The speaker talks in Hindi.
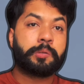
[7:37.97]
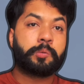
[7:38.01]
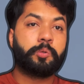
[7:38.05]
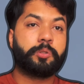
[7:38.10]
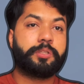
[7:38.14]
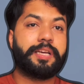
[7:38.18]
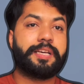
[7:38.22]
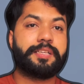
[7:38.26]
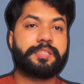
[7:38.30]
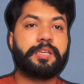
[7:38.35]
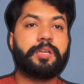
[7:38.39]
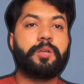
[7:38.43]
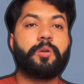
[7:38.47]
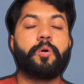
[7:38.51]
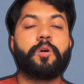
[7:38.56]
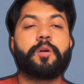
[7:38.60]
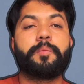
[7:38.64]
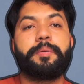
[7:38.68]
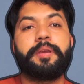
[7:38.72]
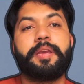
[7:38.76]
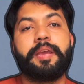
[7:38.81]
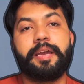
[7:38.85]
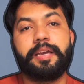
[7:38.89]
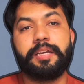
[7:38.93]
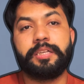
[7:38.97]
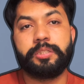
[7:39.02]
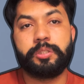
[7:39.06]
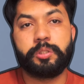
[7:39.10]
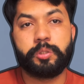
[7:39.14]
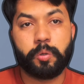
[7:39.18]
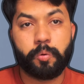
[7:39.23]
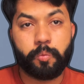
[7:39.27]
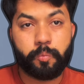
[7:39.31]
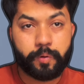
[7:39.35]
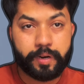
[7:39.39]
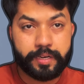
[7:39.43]
कुछ ऐसे लोग भी हैं
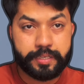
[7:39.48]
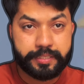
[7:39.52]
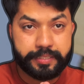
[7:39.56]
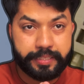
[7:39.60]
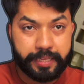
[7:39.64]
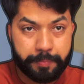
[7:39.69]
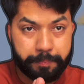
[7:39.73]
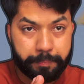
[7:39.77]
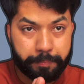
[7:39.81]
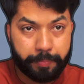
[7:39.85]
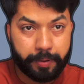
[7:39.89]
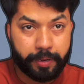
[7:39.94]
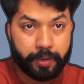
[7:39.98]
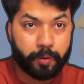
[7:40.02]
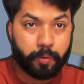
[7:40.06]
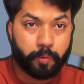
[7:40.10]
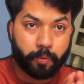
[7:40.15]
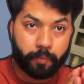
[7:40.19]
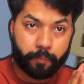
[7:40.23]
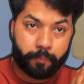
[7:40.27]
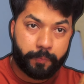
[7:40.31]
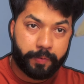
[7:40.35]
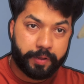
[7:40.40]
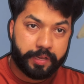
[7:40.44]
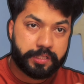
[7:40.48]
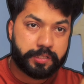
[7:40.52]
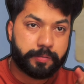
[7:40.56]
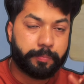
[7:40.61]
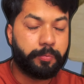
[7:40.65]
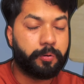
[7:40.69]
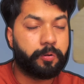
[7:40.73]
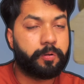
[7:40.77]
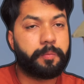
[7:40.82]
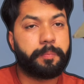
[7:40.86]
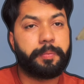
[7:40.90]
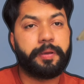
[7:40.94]
जो व्हाट्सएप पे और
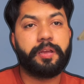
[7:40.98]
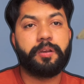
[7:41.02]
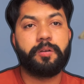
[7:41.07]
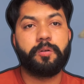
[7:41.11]
फेसबुक पे